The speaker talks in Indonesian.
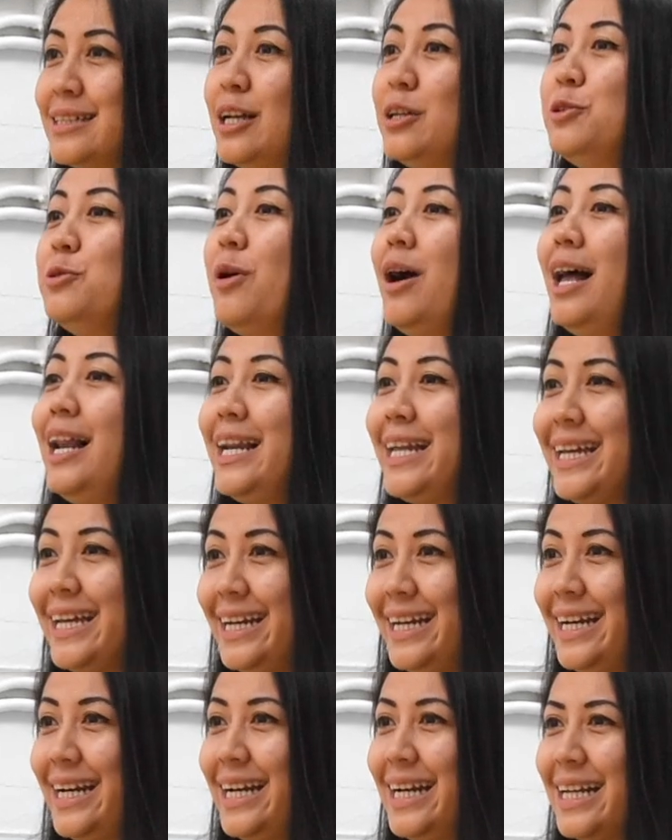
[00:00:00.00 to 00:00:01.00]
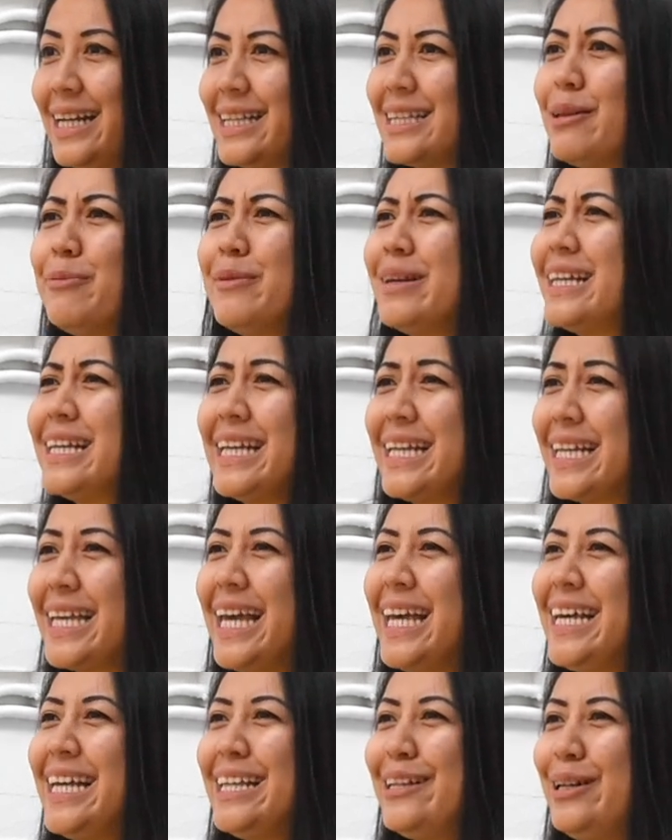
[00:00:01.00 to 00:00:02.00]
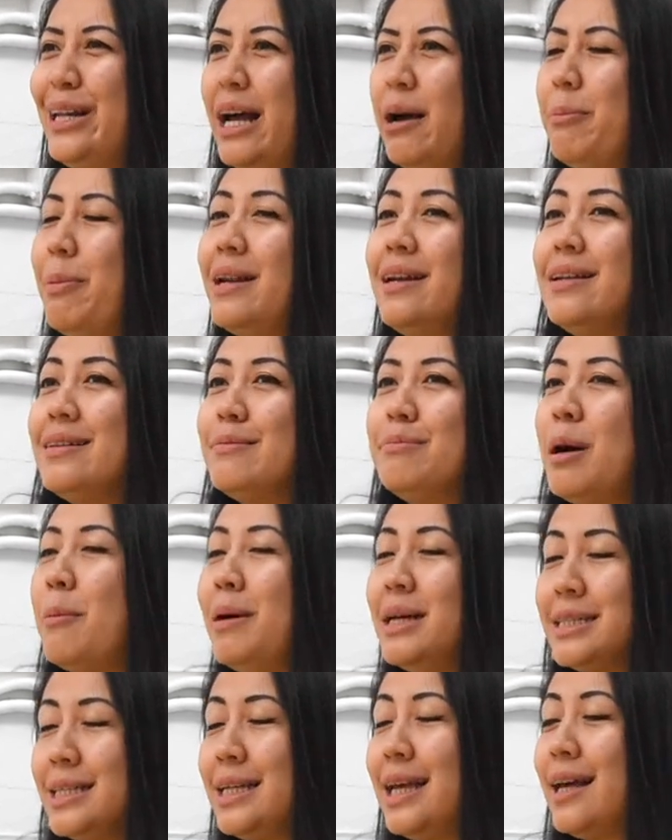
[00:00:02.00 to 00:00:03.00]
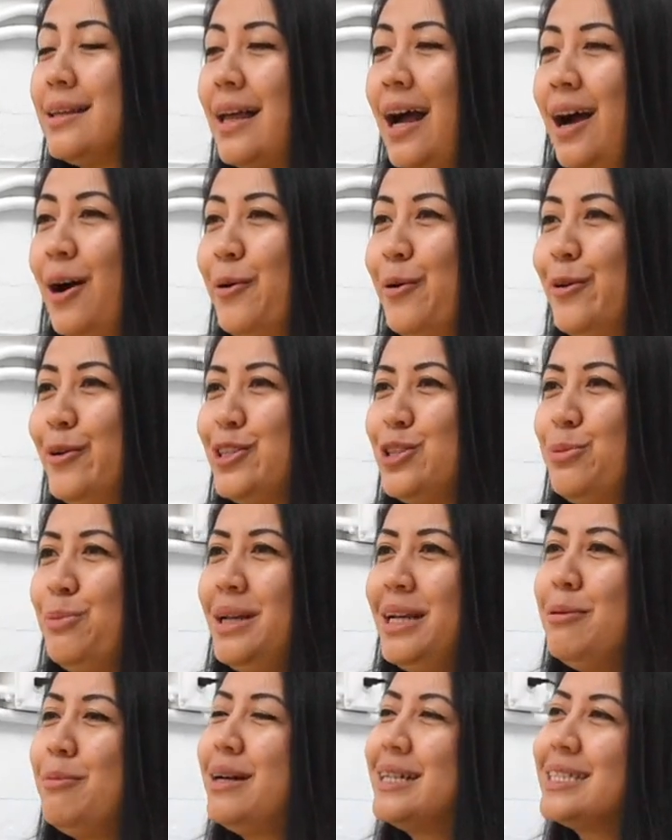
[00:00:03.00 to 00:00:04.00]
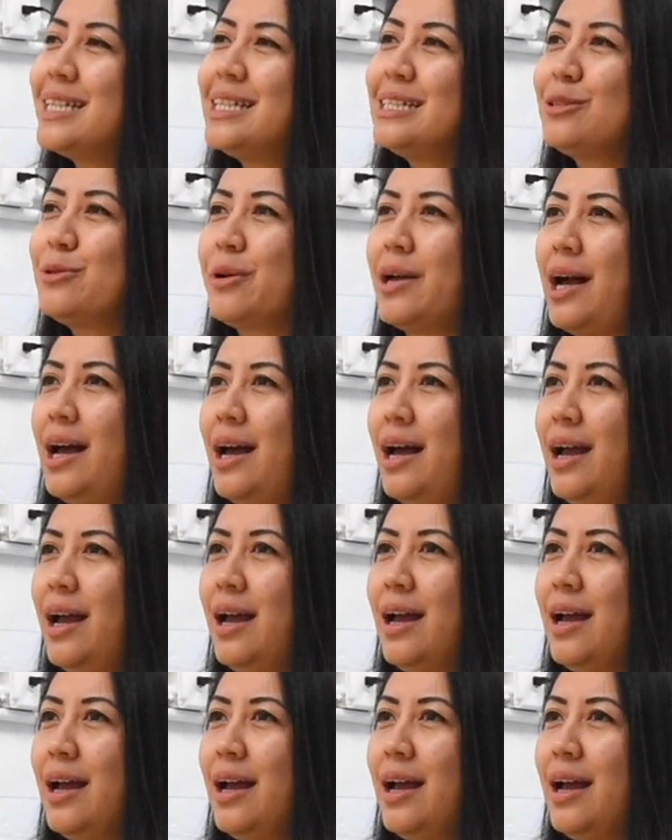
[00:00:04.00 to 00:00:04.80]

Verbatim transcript: saya jualin. Tapi eh, kayak gitulah, mama sih nggak tahu. Cuman emang saya suka